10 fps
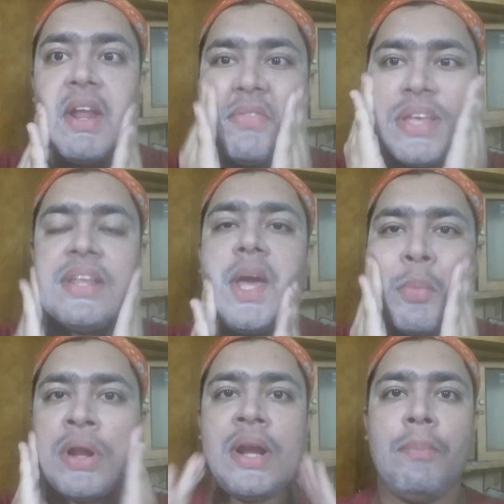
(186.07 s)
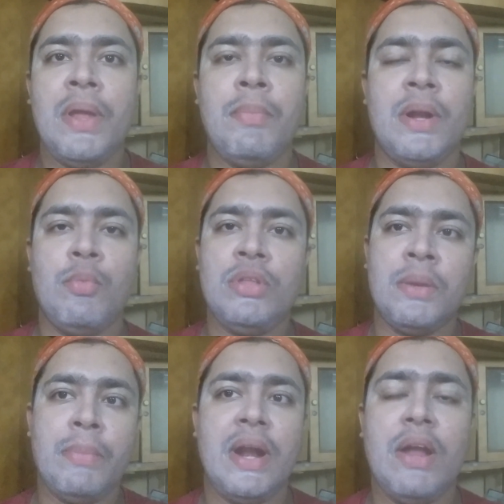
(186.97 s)
லெவல் ஆஃப் ஸ்கின் கேர் ப்ராடக்ட் அப்ளை
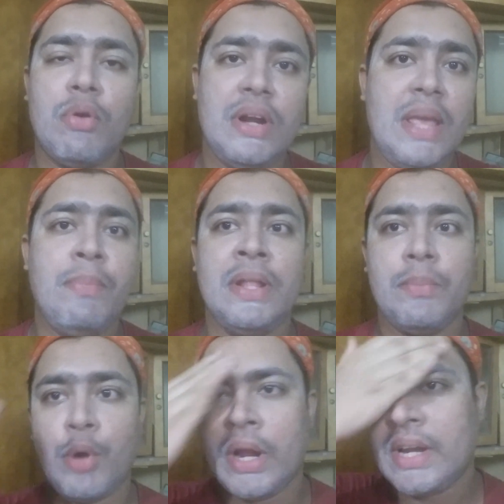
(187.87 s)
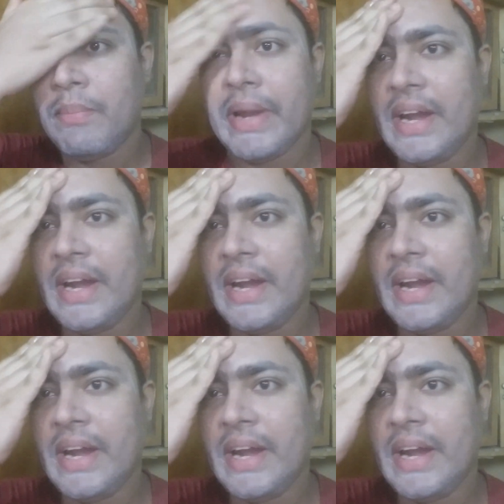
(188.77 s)
பண்ணும்போது ரொம்ப நல்லா டீப்பாக அந்த ப்ராடக்ட்லாம்